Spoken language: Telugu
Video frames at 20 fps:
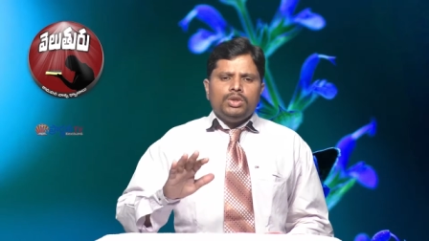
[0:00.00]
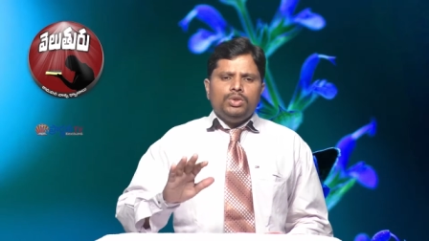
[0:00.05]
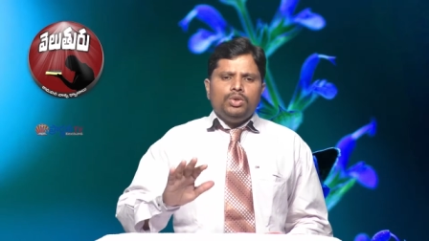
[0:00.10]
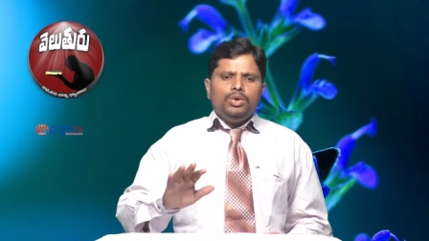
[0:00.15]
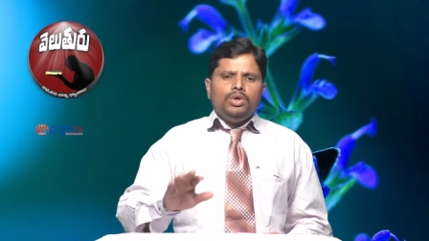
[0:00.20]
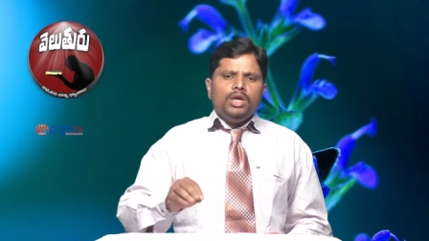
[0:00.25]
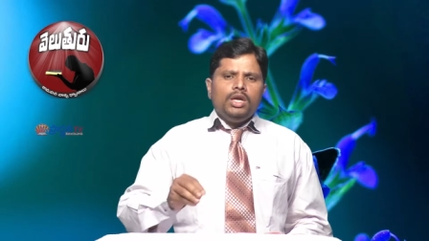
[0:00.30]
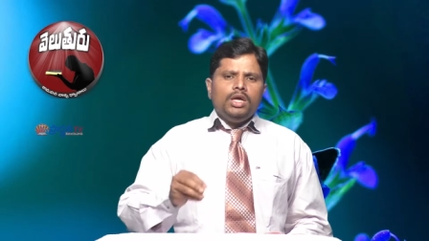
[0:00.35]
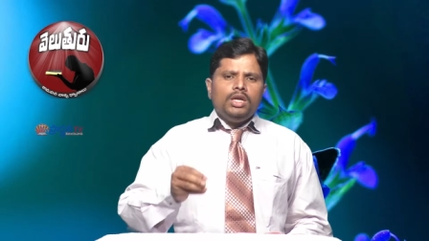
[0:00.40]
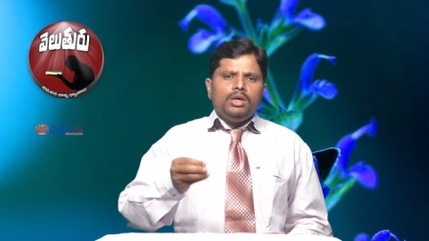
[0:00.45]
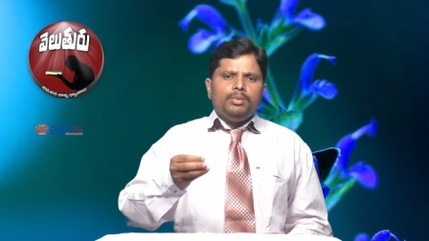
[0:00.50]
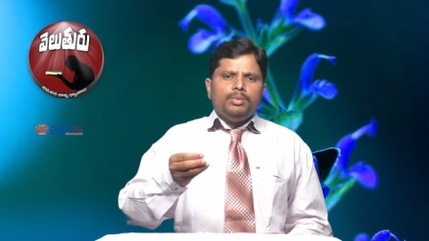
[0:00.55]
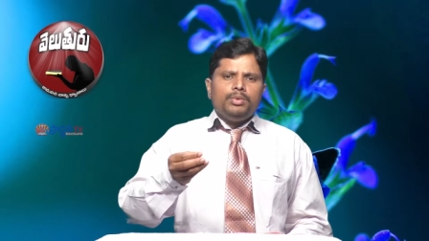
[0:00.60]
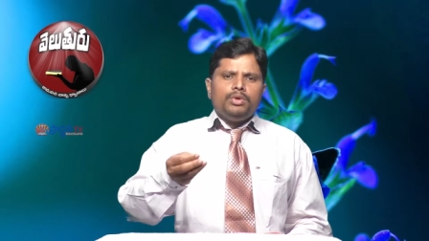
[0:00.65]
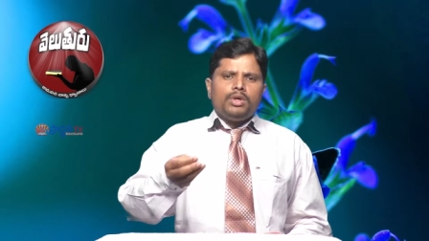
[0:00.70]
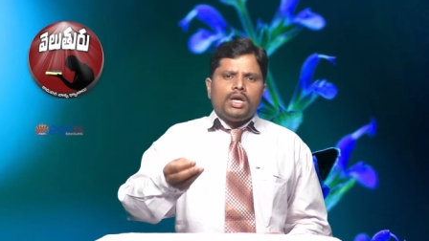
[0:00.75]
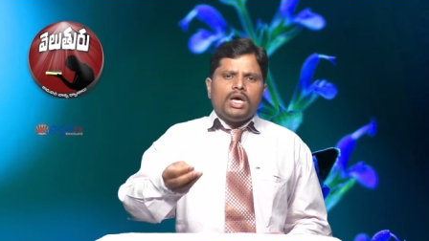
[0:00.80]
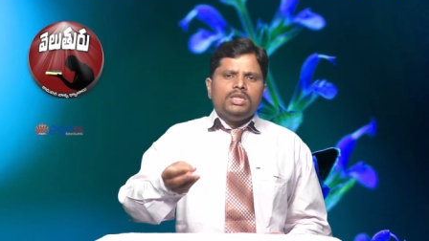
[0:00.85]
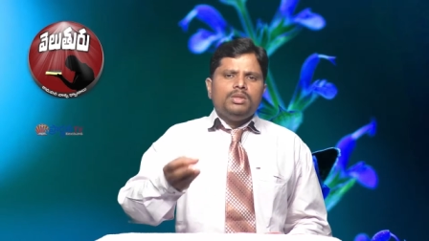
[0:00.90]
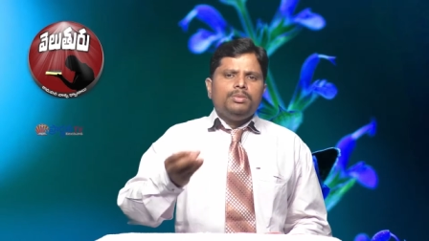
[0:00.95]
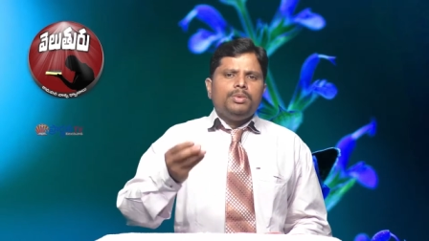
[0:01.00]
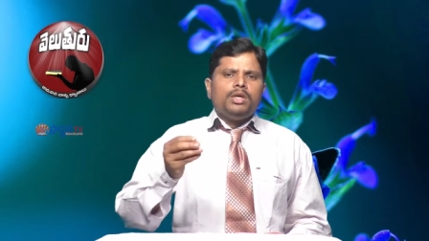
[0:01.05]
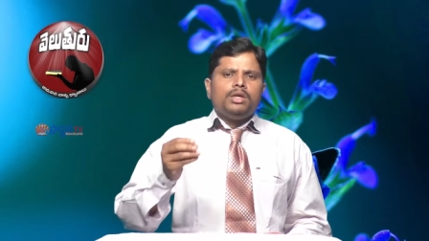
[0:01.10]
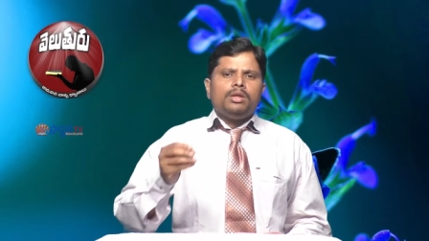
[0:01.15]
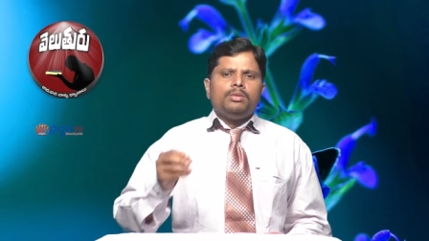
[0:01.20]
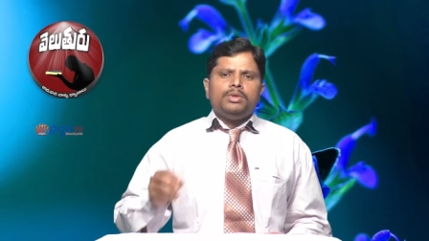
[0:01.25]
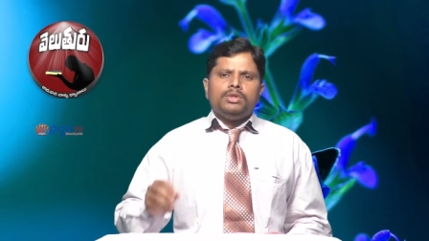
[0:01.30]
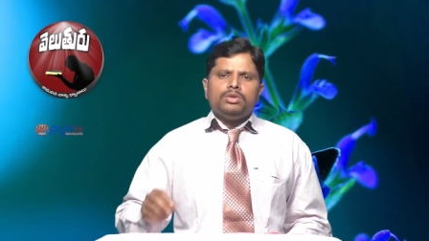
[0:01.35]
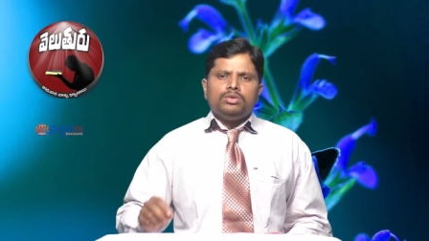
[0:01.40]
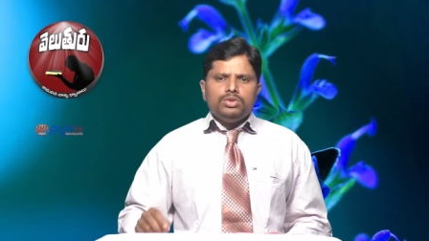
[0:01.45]
ధోని లేనప్పుడు రాతిబండ
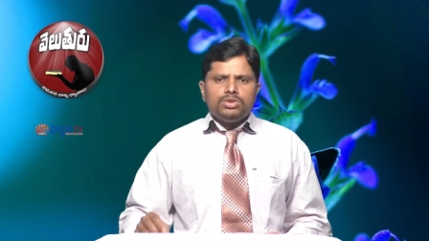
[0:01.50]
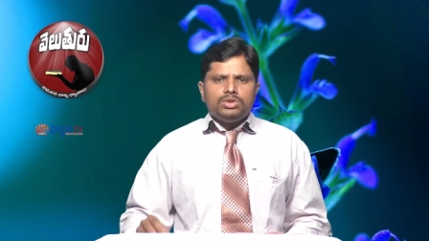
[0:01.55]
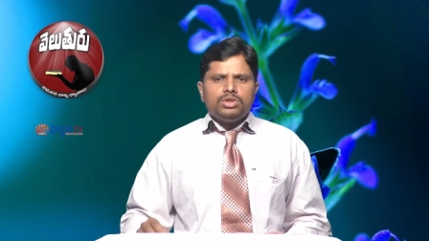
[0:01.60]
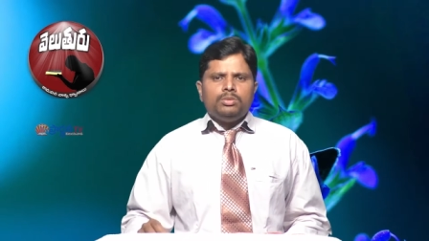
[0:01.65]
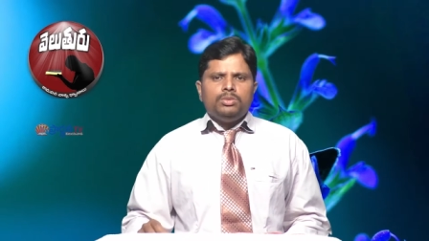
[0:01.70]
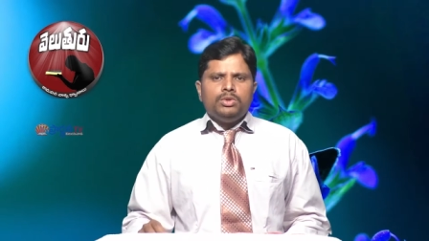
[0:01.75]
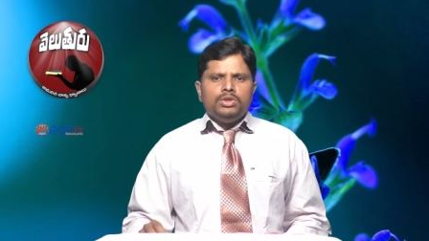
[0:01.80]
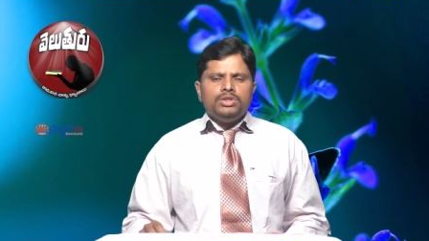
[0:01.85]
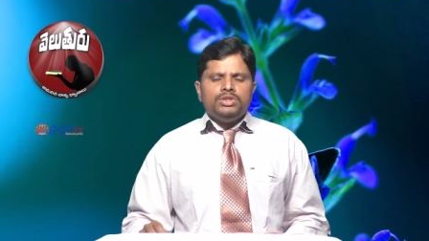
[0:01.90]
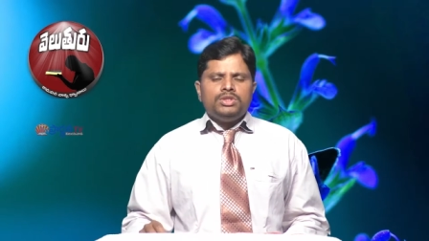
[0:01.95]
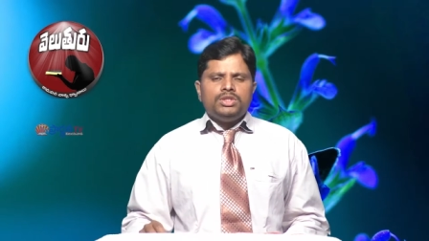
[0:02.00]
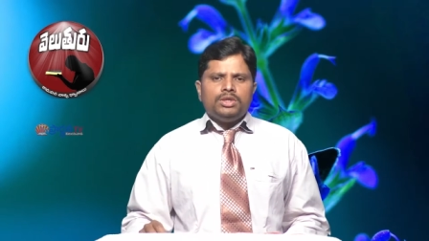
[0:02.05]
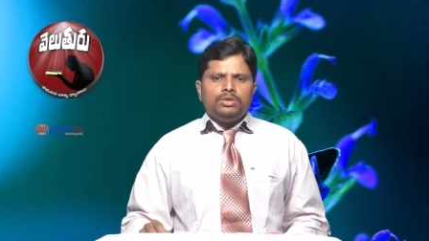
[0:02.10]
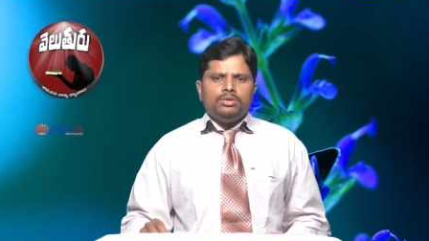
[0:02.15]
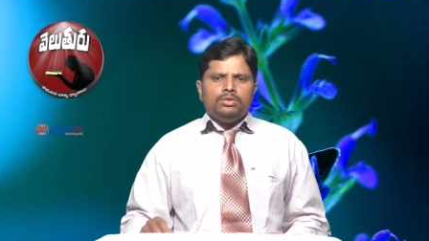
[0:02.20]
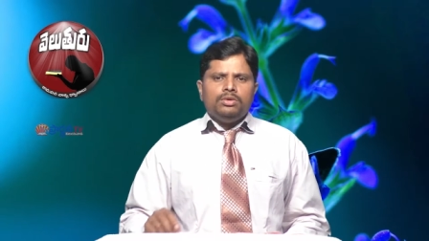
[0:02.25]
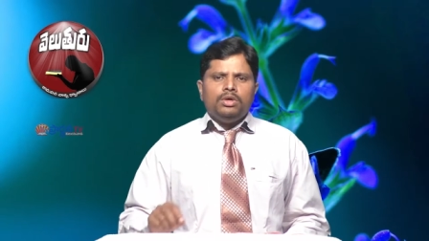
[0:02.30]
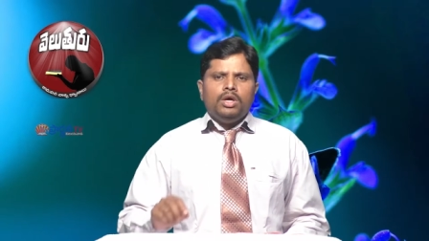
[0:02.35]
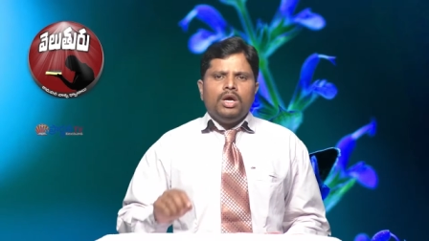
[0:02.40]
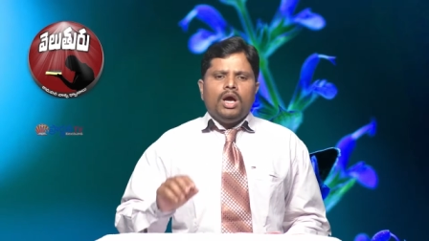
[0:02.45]
మీద కూర్చొని బోధించారు